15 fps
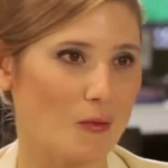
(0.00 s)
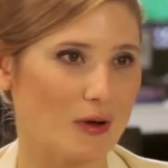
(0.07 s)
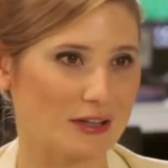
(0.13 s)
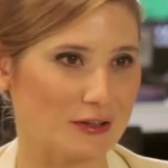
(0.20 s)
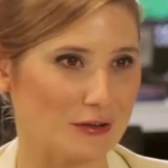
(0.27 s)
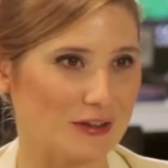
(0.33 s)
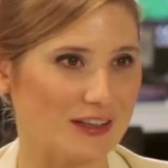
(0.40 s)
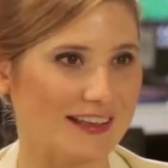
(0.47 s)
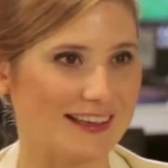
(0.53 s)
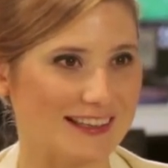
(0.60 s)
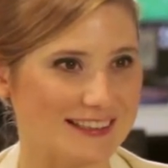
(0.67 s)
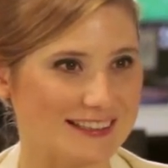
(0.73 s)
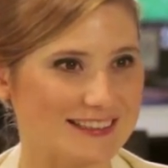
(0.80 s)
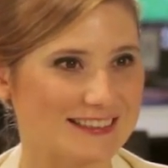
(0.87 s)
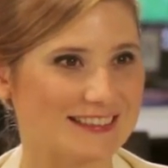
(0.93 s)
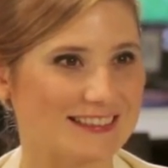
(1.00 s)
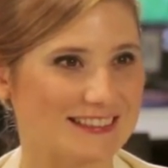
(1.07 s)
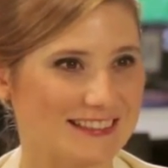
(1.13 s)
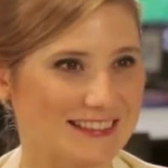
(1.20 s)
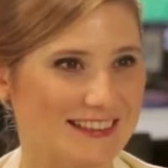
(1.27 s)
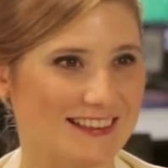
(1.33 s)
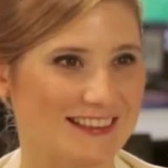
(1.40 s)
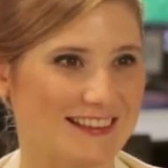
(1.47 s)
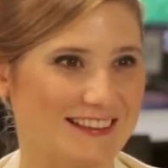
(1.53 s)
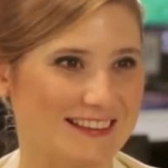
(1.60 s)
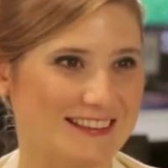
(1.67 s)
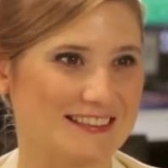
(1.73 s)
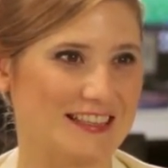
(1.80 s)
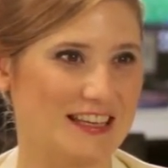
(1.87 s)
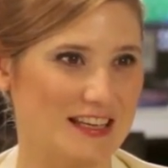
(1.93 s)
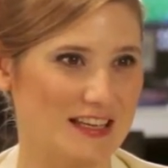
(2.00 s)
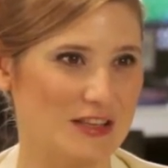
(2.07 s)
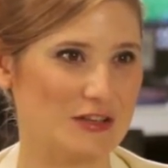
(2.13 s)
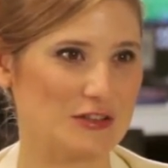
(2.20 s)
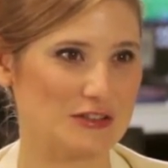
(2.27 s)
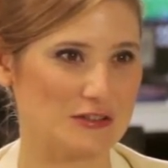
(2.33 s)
cuatro días eh, seguidos